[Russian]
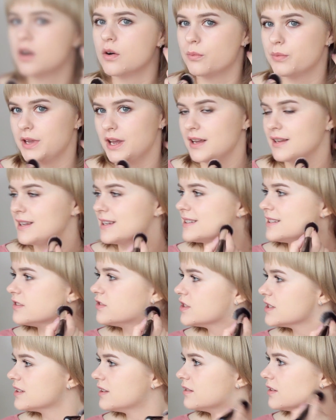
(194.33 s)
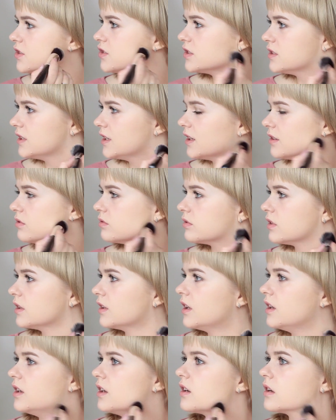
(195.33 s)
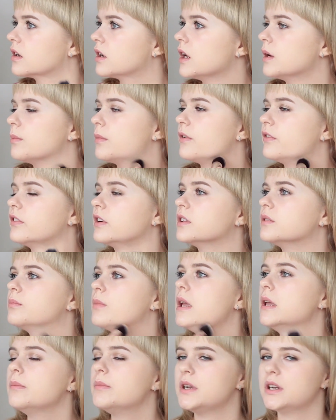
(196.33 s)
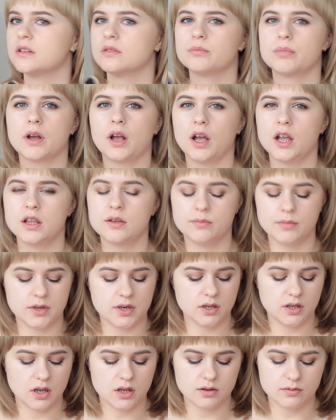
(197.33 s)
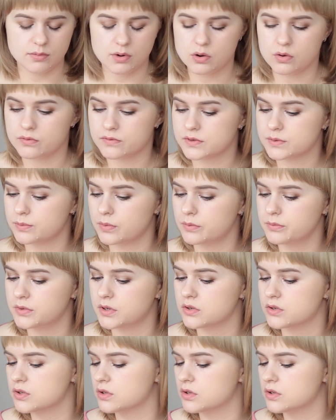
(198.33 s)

У меня, если честно, даже нету тональных кремов от Maybelline, по крайней мере, я не могу вспомнить,